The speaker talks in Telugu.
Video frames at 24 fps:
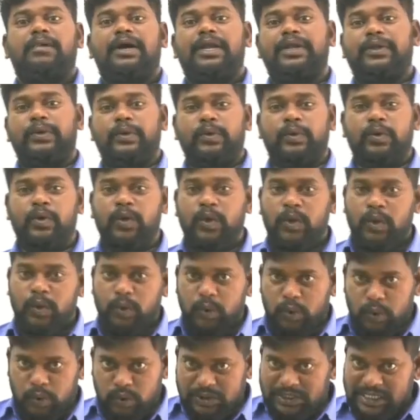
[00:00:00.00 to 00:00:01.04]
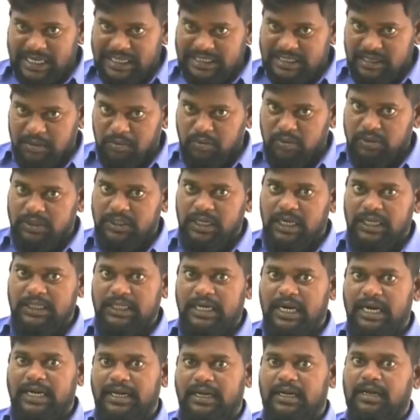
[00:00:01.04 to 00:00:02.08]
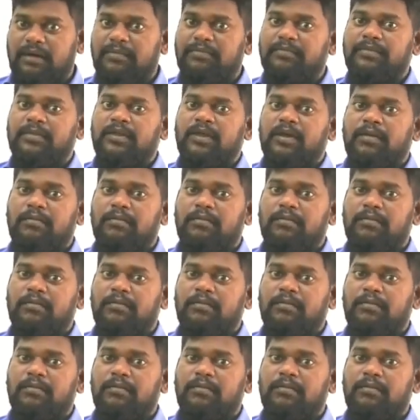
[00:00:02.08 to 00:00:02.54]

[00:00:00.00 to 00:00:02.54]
మరియు రుద్ర సముద్ర తాటకం